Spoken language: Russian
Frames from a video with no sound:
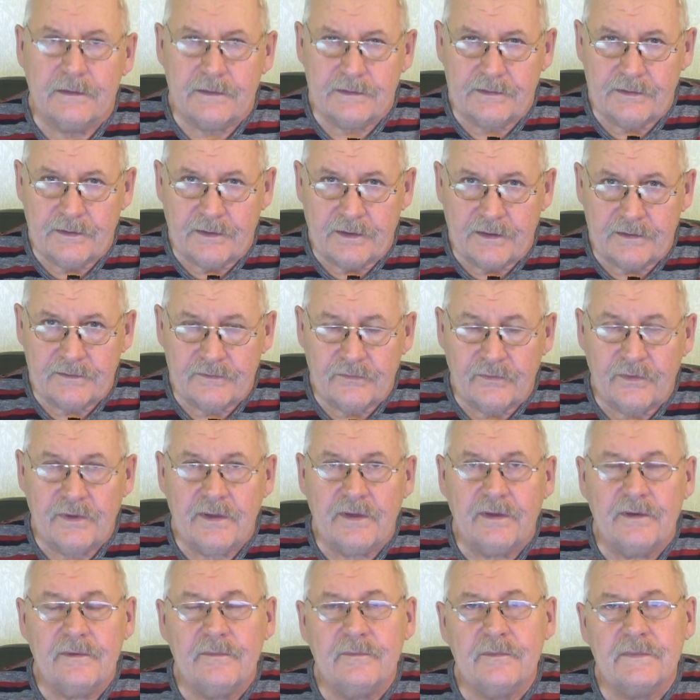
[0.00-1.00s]

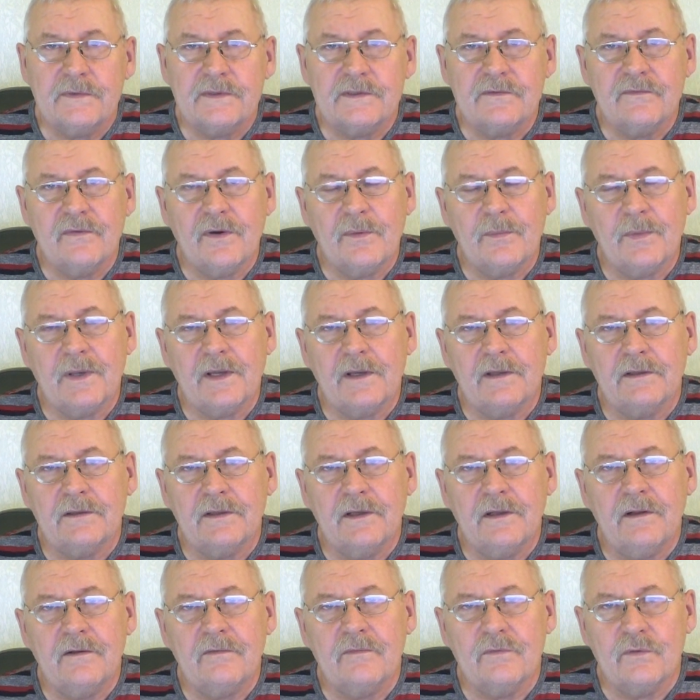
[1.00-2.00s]
Здравствуйте, с вами
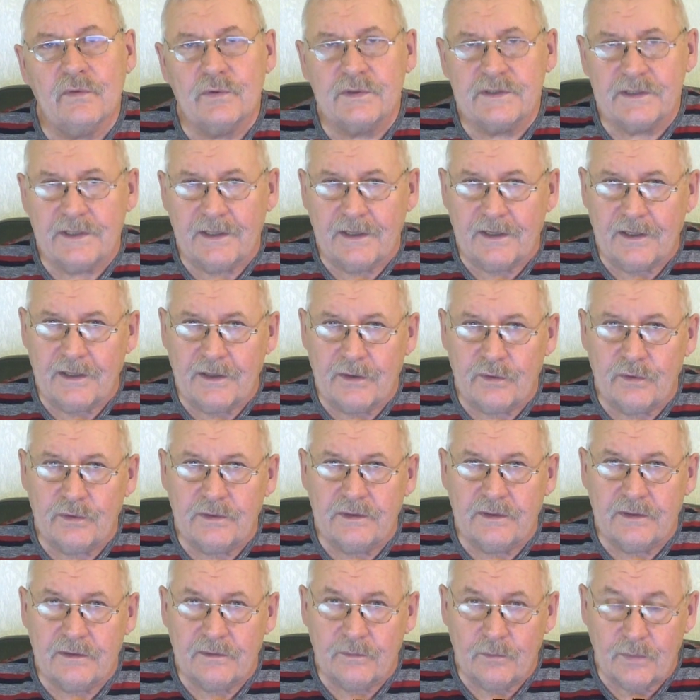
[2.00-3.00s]
канал «Вкусный
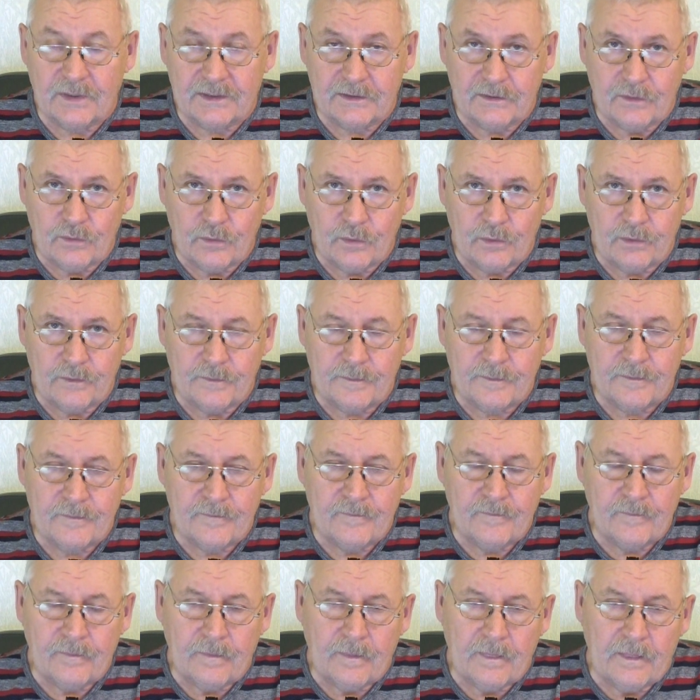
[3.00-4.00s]
огород Барнаул».
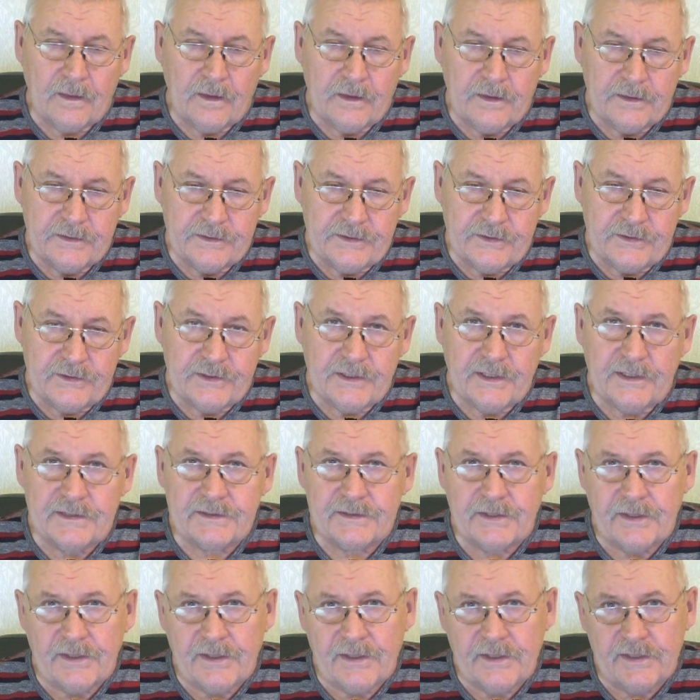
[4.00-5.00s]

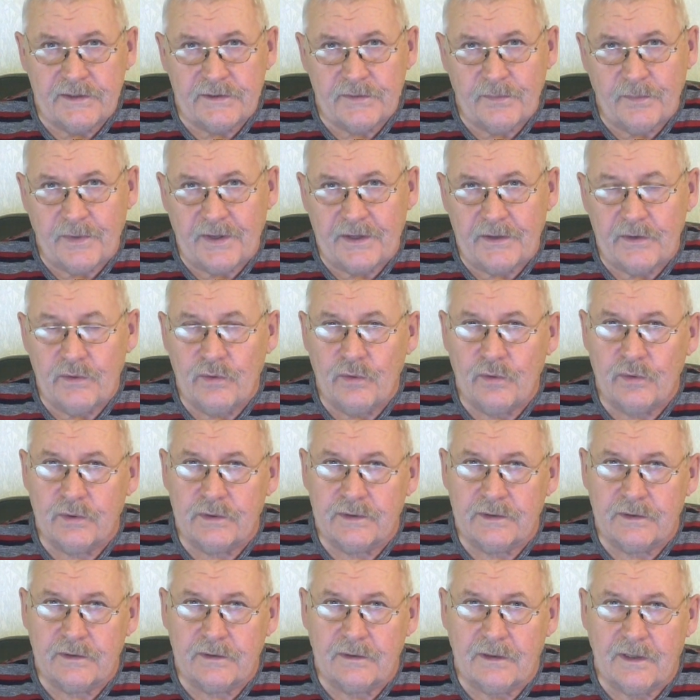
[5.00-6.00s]
Сейчас речь
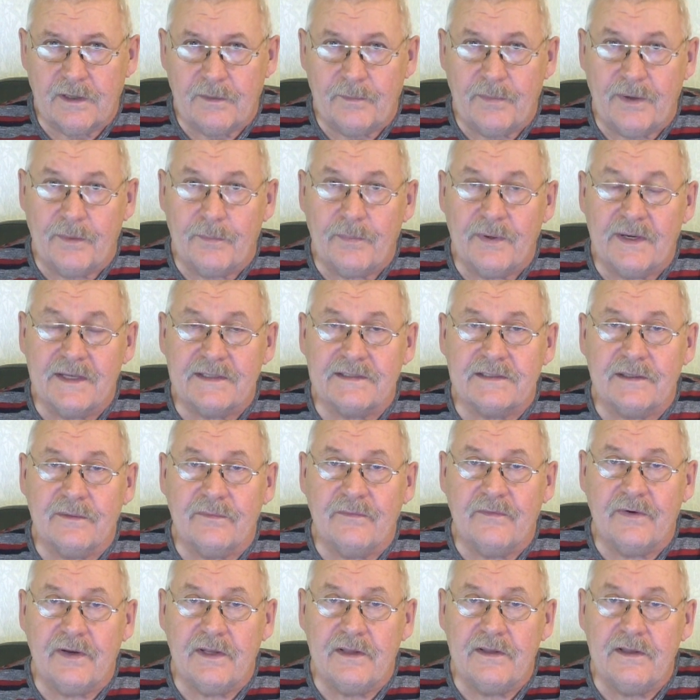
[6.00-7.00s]
пойдет об
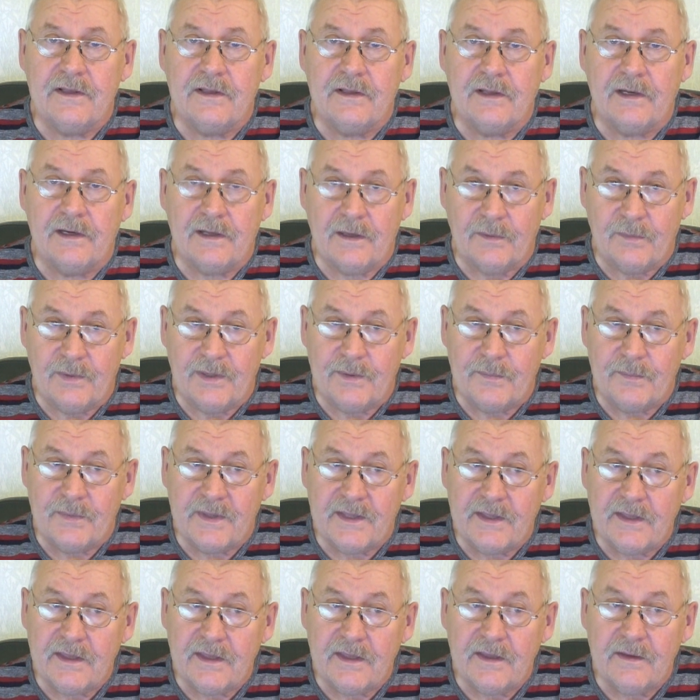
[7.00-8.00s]
опасном вредителе
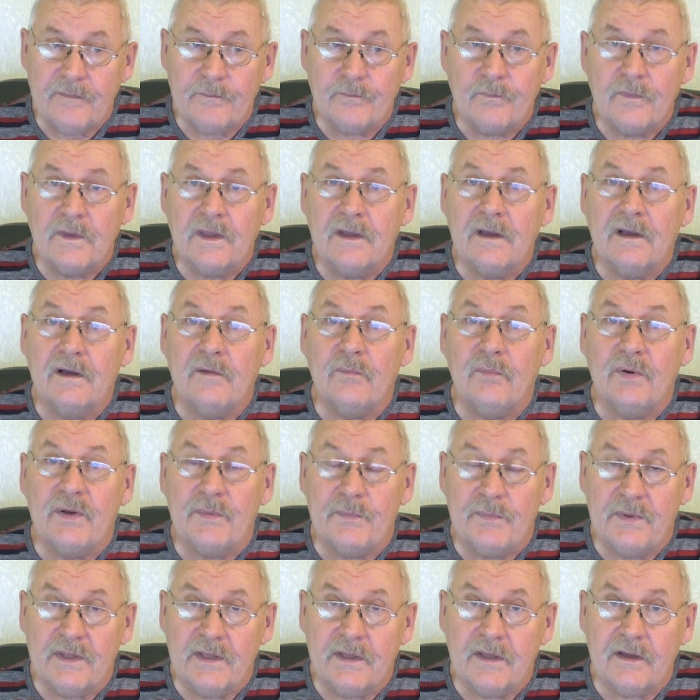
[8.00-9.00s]
облепихи,
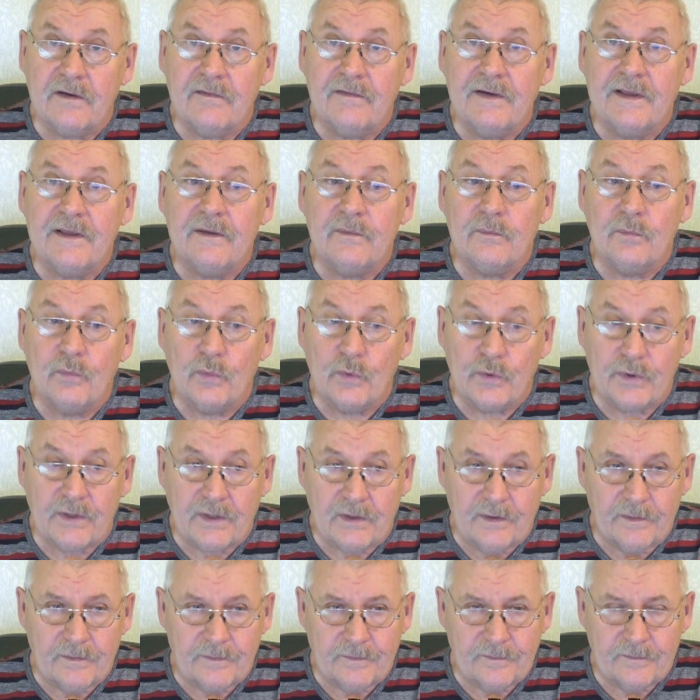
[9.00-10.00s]
облепиховой
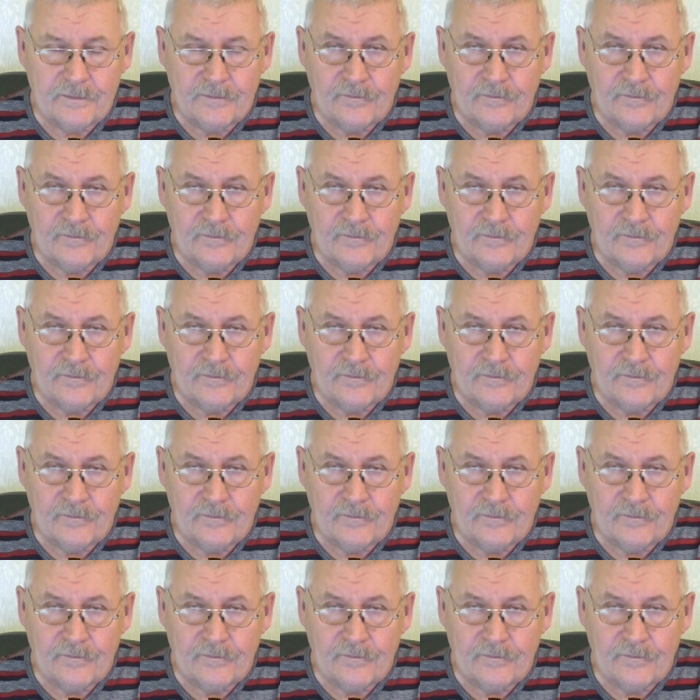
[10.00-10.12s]
мухе.